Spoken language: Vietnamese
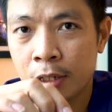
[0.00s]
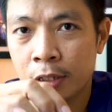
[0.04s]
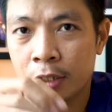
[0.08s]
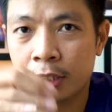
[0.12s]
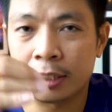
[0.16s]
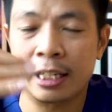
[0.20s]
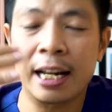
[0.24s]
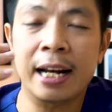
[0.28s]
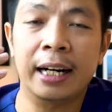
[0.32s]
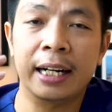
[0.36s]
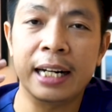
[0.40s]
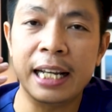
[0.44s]

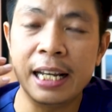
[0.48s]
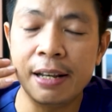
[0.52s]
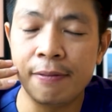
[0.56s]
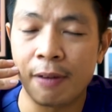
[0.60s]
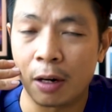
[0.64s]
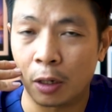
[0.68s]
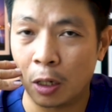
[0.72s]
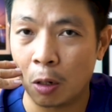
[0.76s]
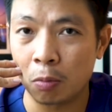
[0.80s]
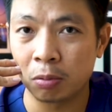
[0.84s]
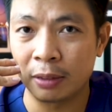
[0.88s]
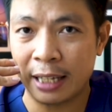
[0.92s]
Nó sẽ đi
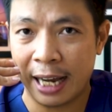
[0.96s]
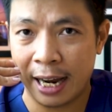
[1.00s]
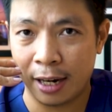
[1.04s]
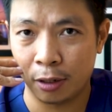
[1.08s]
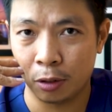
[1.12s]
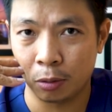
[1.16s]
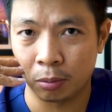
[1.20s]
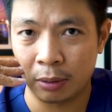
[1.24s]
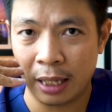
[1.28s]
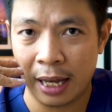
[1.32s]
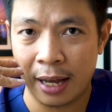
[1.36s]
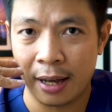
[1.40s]
vào trong da của
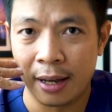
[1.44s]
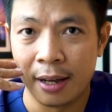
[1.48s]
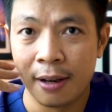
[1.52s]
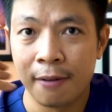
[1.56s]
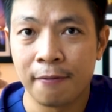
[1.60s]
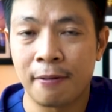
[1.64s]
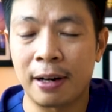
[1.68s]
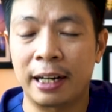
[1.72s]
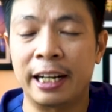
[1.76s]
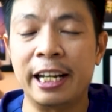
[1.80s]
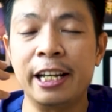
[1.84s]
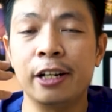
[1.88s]
chúng ta.
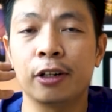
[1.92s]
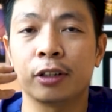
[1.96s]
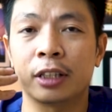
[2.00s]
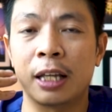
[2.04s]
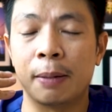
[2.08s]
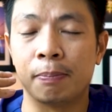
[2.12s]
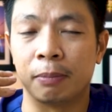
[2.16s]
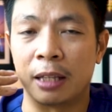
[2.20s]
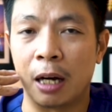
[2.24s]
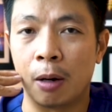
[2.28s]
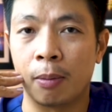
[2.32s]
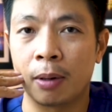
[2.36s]
Và khi nó
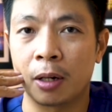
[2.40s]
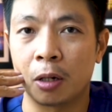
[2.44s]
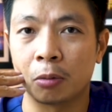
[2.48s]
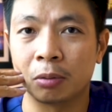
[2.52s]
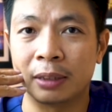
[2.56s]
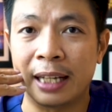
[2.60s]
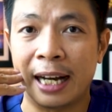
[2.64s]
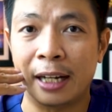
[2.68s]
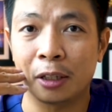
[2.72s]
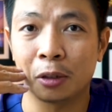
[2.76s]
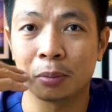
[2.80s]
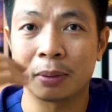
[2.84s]
thẩm thấu vào
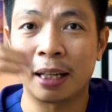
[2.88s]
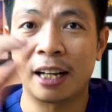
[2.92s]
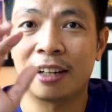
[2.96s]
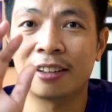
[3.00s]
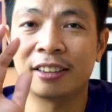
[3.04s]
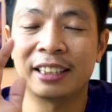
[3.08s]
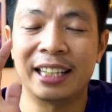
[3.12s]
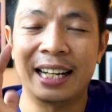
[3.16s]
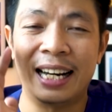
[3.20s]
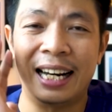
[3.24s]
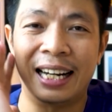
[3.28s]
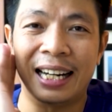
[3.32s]
trong da chúng ta,
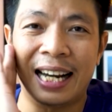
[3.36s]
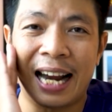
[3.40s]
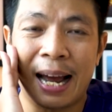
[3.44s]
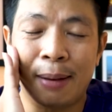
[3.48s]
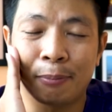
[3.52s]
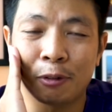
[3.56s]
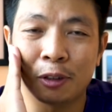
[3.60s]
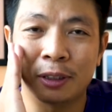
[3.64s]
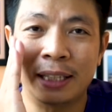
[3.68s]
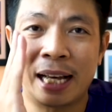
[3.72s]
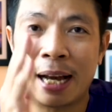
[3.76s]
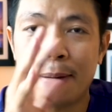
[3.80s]
nó sẽ là
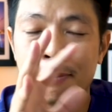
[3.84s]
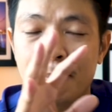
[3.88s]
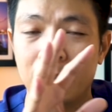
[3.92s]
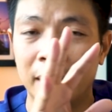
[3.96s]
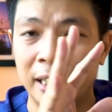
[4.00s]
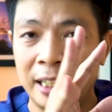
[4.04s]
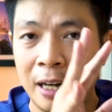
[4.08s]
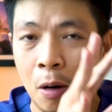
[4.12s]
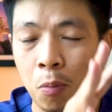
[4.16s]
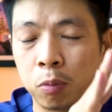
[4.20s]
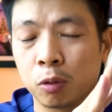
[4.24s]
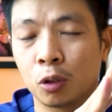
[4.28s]
làm cho da
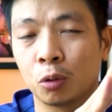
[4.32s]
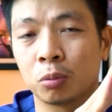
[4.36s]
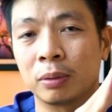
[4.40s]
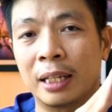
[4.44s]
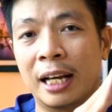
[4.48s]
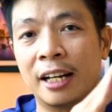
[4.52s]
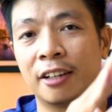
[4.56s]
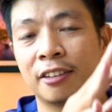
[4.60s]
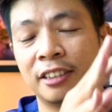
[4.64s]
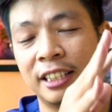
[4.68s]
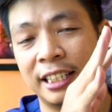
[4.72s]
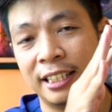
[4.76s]
bên trong chúng
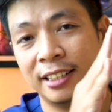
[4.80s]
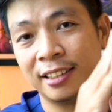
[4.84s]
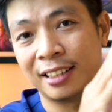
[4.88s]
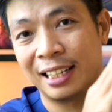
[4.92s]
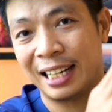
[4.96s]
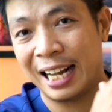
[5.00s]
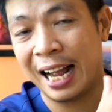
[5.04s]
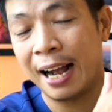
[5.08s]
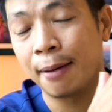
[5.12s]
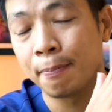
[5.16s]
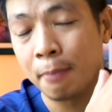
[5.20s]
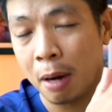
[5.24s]
ta nó sẽ
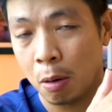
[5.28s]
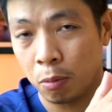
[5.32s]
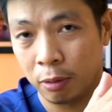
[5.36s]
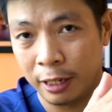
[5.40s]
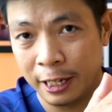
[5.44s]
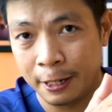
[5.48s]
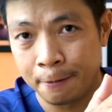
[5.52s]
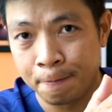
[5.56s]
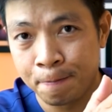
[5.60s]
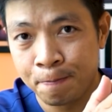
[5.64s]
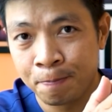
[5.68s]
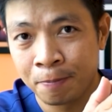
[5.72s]
được căng mọng
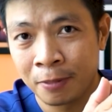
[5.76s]
lên.